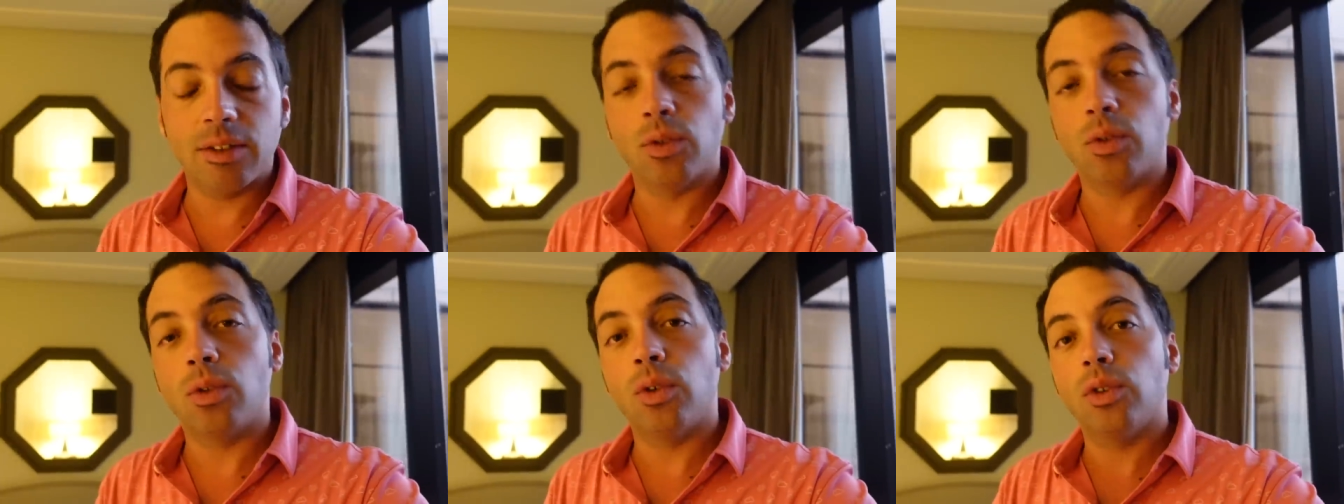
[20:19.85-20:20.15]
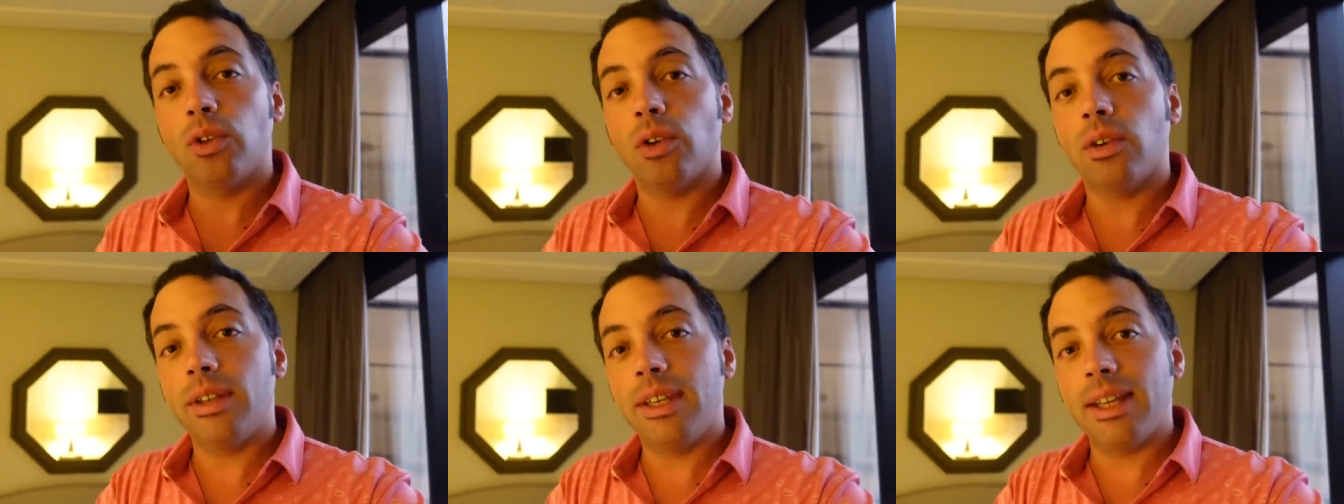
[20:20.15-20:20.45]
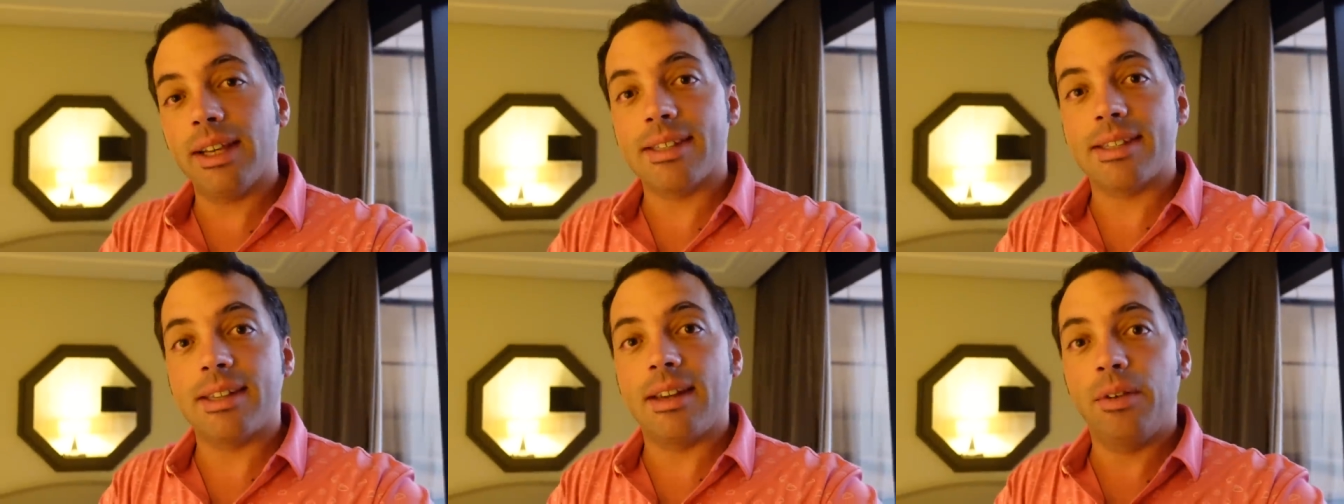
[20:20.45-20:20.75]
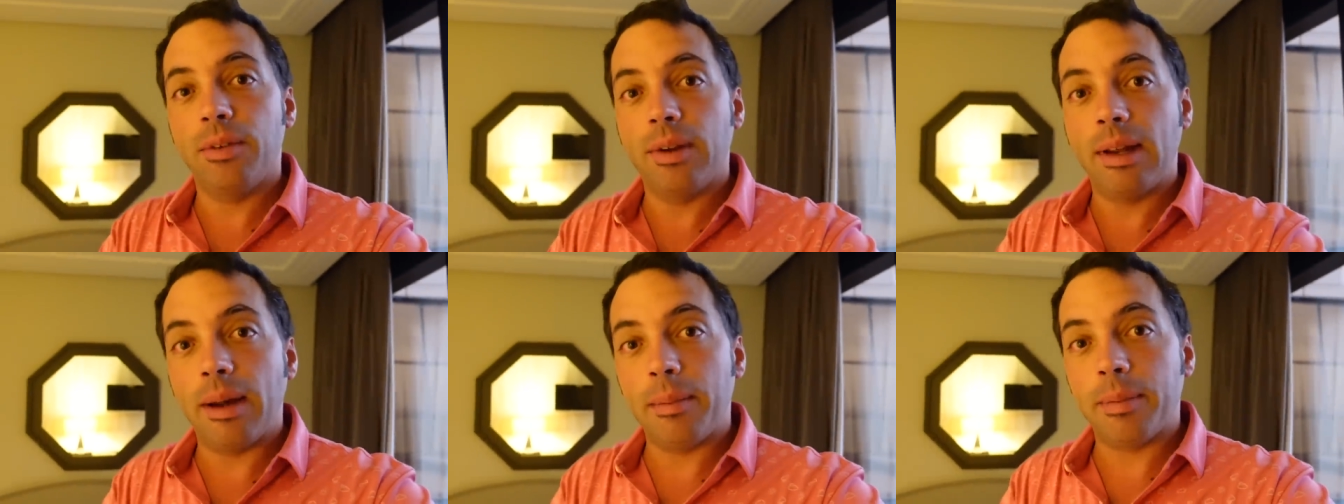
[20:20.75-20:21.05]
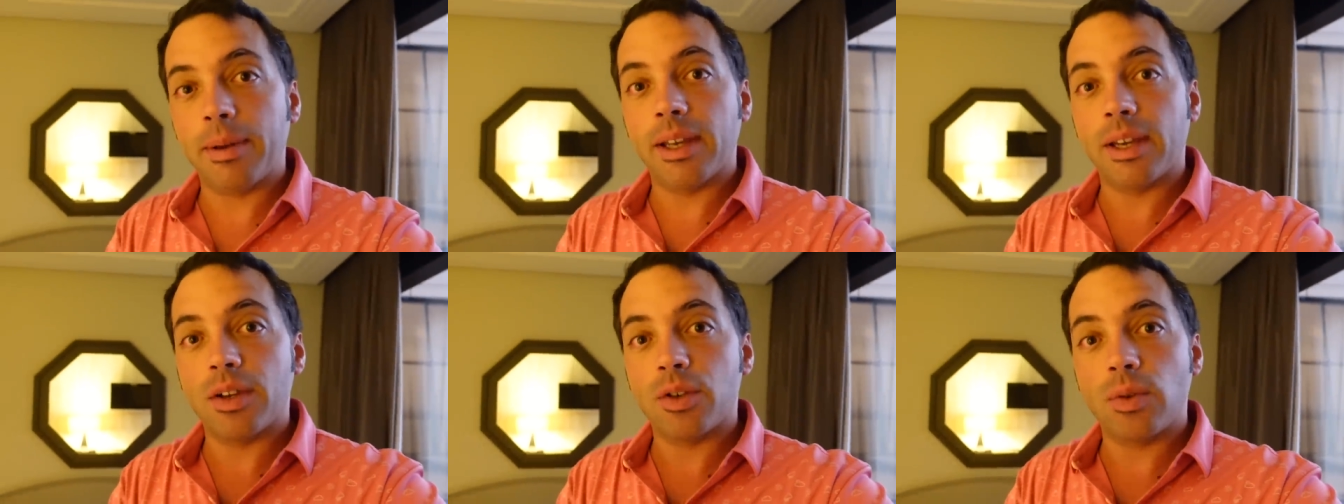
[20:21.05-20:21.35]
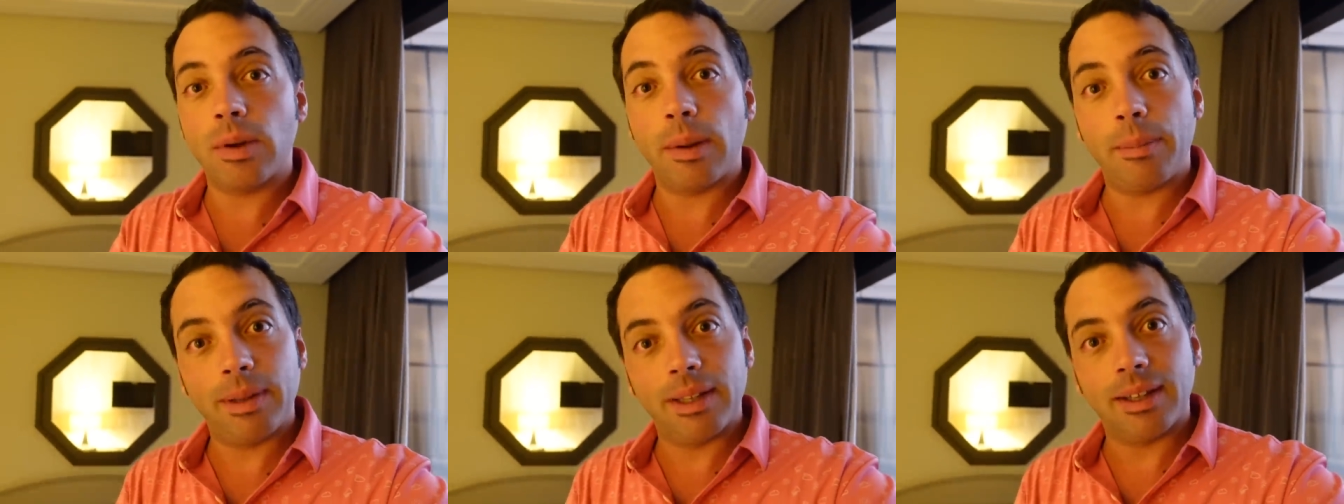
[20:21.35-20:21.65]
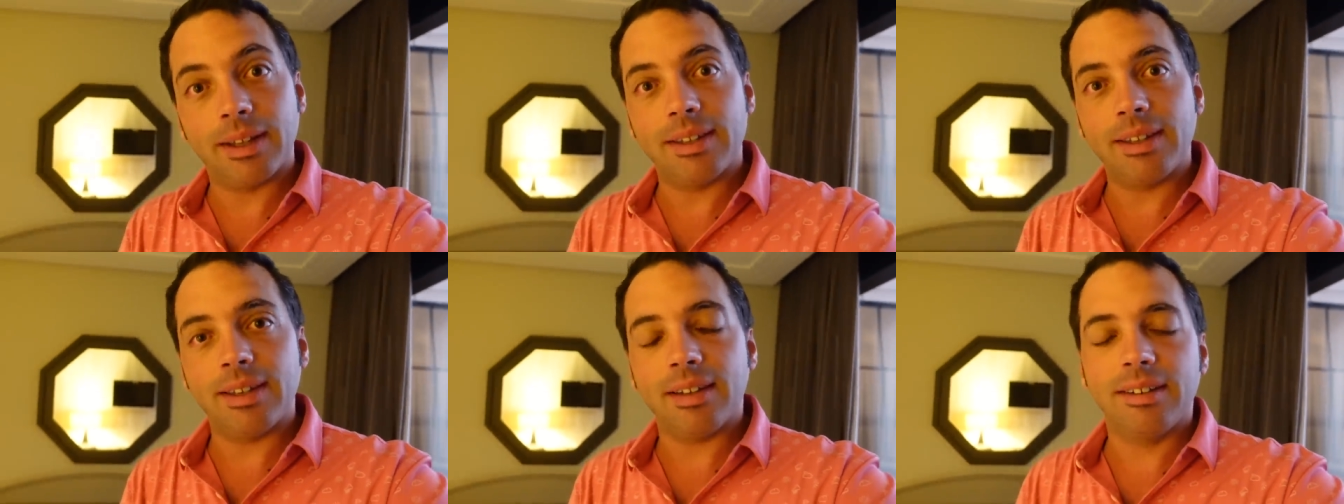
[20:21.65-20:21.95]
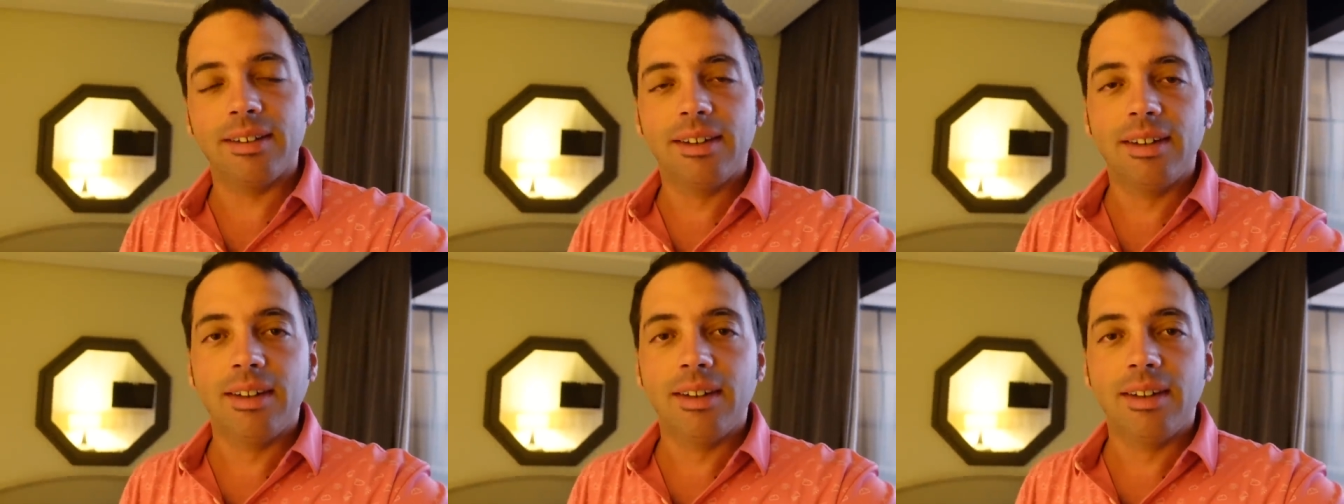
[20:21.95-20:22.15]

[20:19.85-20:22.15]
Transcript: donc autant hier c'est là où il a appris à jouer à Pedreña